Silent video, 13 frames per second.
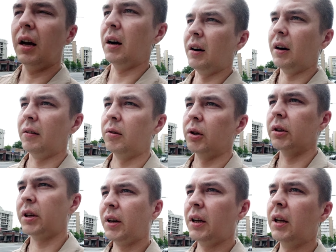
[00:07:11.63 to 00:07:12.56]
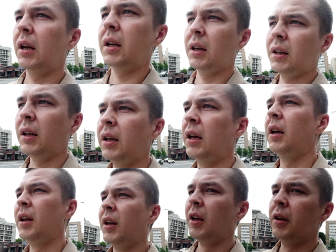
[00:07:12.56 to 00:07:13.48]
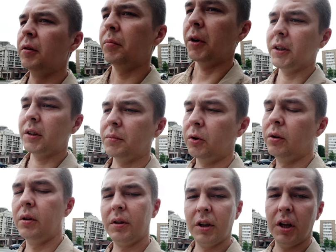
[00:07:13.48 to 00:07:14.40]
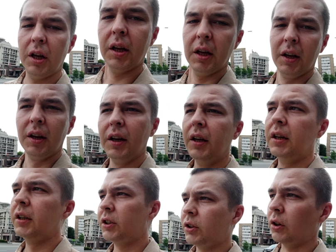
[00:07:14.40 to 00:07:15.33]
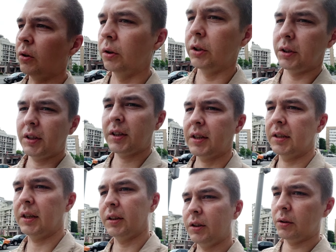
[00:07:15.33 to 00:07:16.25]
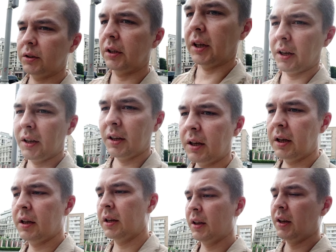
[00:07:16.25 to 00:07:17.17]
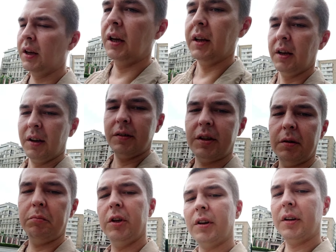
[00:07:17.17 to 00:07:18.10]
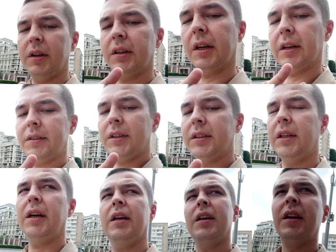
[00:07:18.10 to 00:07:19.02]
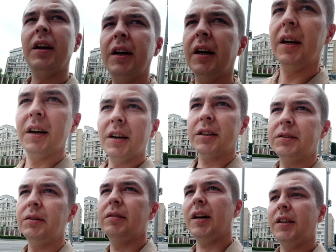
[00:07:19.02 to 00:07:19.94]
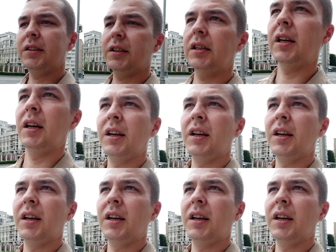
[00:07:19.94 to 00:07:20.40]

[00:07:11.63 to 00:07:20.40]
А, вот. Поэтому, что хочется сказать, друзья. Всем мир, как всегда, развивайтесь,